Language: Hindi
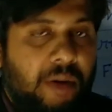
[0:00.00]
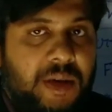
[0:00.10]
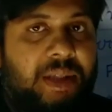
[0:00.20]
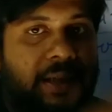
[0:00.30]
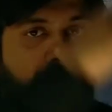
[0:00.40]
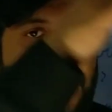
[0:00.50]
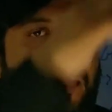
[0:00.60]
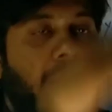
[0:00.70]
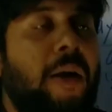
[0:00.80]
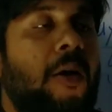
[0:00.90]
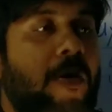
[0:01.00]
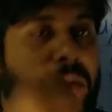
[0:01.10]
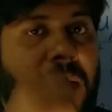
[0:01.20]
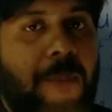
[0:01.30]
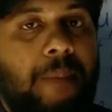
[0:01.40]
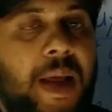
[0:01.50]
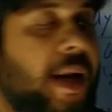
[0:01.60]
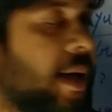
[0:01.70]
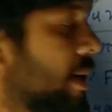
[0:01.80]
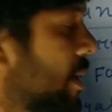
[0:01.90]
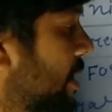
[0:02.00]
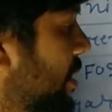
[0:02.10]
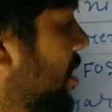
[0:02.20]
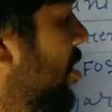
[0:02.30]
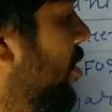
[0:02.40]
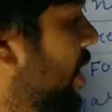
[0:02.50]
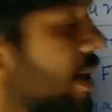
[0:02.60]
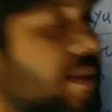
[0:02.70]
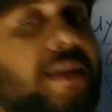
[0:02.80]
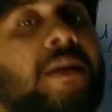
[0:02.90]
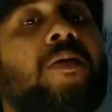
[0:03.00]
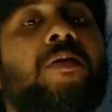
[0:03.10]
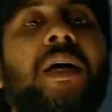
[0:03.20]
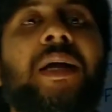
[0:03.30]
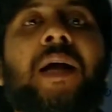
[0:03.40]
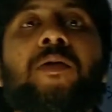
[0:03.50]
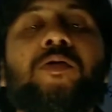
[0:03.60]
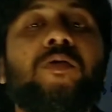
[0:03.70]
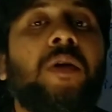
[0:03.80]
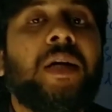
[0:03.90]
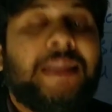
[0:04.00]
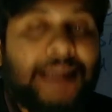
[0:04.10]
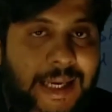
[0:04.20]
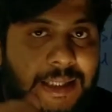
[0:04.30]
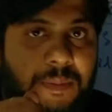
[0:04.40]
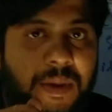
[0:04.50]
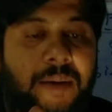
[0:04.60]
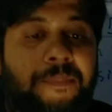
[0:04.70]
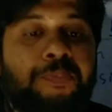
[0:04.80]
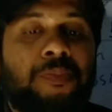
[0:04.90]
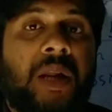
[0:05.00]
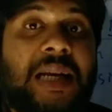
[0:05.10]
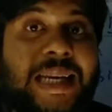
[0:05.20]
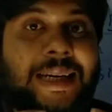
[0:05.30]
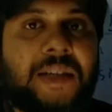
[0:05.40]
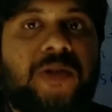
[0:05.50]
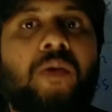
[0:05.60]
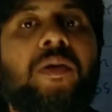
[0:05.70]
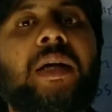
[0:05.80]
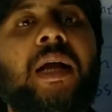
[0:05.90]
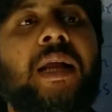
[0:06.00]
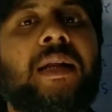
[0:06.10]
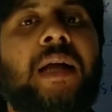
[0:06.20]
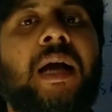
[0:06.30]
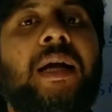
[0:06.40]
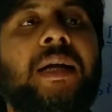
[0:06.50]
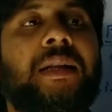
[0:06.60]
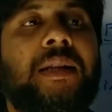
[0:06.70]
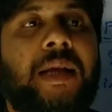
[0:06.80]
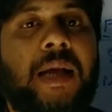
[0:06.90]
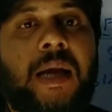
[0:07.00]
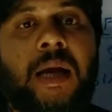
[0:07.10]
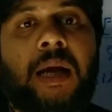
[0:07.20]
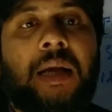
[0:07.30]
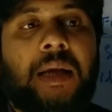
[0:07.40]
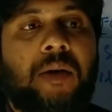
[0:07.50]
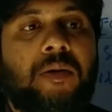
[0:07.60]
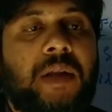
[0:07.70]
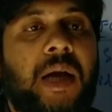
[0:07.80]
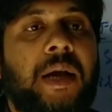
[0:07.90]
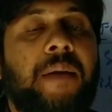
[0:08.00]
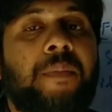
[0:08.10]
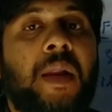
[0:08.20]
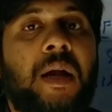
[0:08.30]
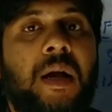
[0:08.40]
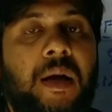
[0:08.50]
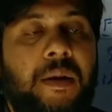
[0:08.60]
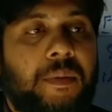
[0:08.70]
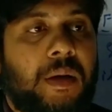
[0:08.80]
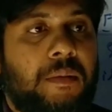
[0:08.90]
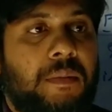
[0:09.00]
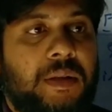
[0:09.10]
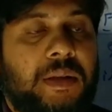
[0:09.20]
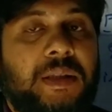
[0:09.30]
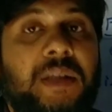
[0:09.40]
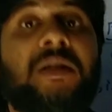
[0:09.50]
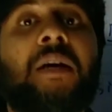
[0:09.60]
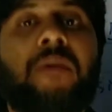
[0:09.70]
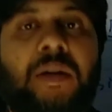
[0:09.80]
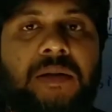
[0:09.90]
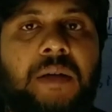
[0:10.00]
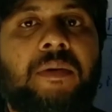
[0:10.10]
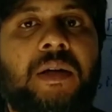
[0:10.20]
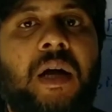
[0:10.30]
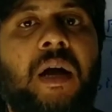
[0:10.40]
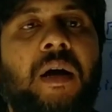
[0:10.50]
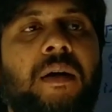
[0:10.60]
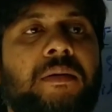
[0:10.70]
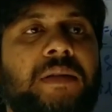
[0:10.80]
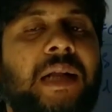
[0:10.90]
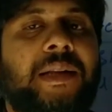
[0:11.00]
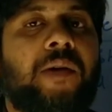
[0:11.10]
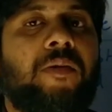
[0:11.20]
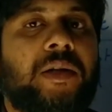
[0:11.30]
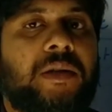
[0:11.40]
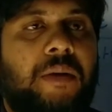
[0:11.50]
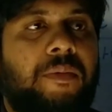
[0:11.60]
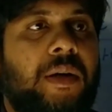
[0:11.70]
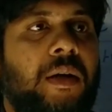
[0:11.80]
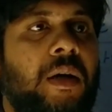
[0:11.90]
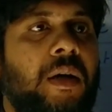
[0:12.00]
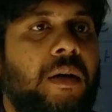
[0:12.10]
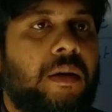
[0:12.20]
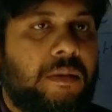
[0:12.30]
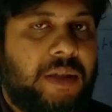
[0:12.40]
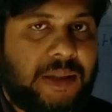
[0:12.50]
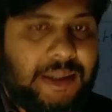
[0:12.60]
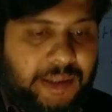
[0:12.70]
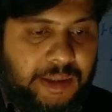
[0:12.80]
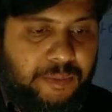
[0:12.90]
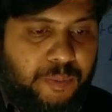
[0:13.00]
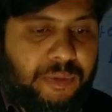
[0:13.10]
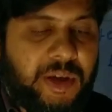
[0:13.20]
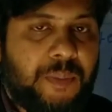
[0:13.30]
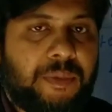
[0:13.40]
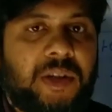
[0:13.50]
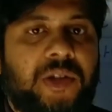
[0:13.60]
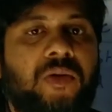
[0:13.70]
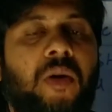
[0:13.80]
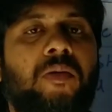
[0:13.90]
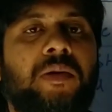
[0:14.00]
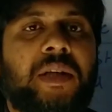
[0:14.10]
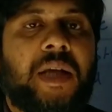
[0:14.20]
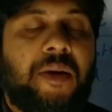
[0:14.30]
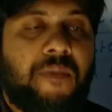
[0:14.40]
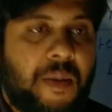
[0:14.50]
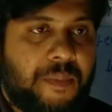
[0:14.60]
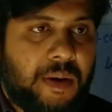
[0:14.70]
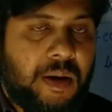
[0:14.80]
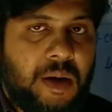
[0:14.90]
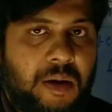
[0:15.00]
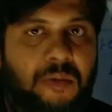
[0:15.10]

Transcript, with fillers: नॉर्थ इंडिया जो है उसका पहला डेटा सेंटर और डेटा सेंटर होता क्या है दोस्तों देखिए इसमें ना डेटा स्टोर किया जाता है देखिए ये होता है जैसे सर्वर सर्वर जानते होंगे सर्वर पूरी की पूरी इंस्टॉल होती है वहाँ पर